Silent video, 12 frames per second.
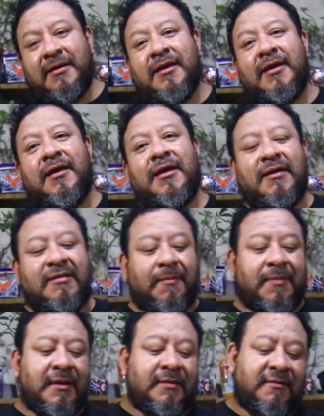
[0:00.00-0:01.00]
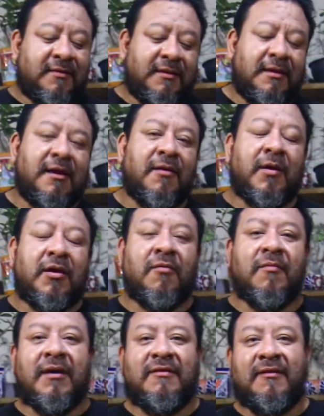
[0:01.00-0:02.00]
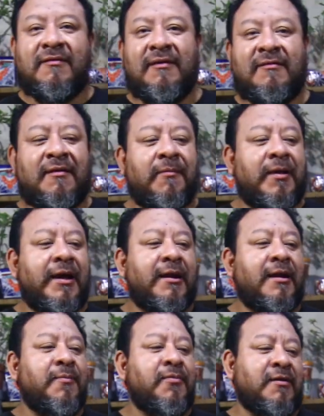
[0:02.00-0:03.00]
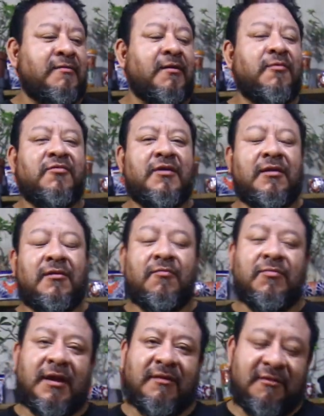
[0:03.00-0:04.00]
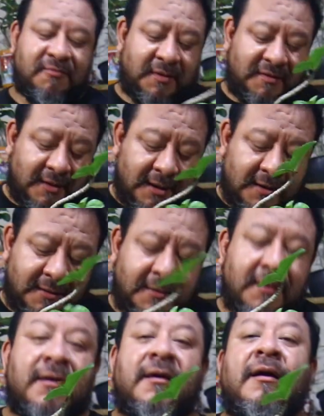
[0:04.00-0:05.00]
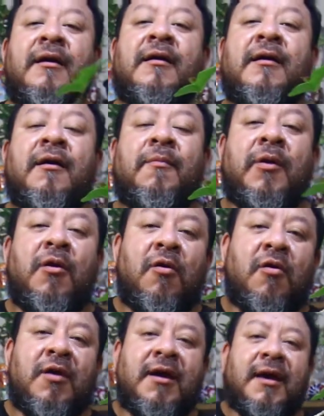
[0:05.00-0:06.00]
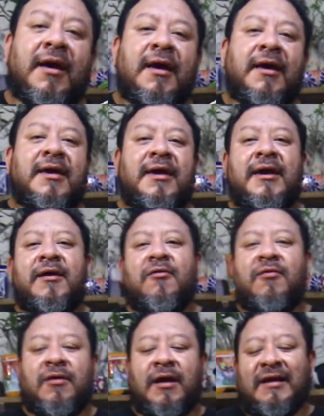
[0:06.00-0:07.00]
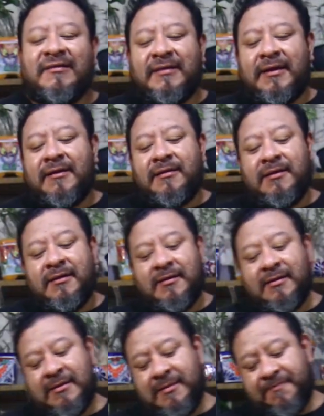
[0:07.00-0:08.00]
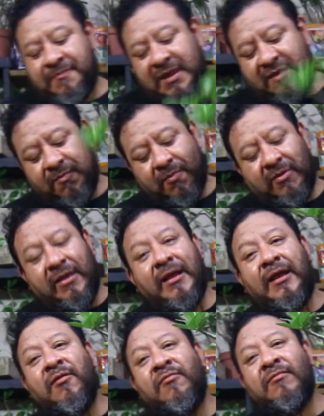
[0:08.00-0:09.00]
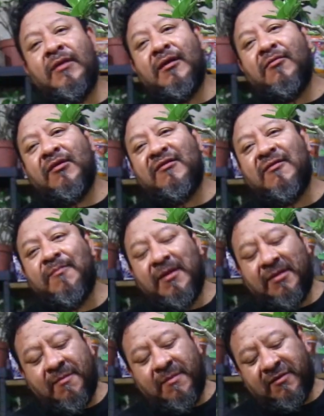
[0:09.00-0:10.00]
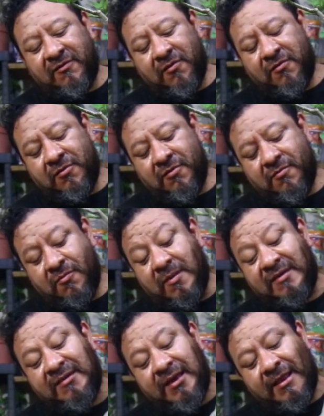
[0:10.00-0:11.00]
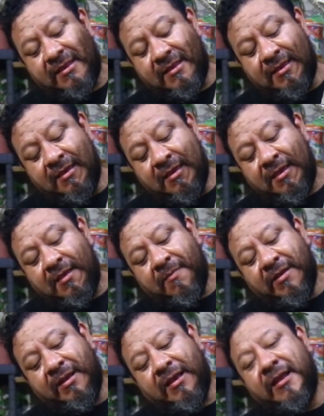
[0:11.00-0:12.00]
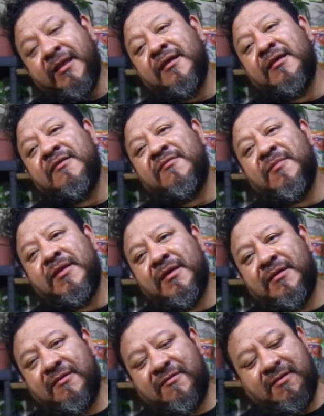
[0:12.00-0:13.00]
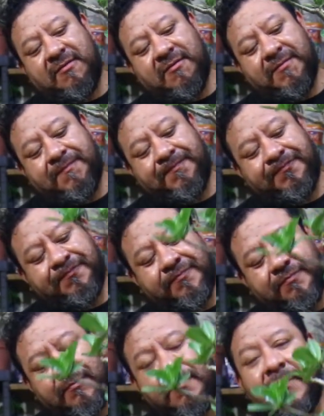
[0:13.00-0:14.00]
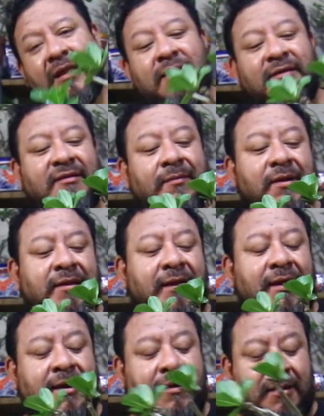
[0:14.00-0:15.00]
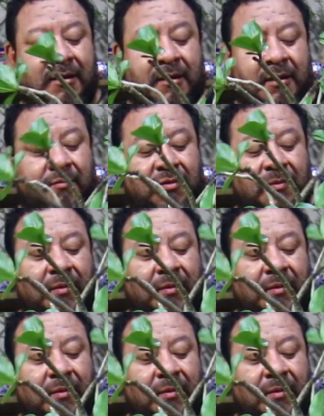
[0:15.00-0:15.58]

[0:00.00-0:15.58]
Y esta planta sí tenía varios meses sin sembrarla porque estaba buscando un traste especial. Pero lo que quiero hacer es ponerla en un recipiente más hondo o más grande para que la raíz vaya creciendo. De esta manera, pues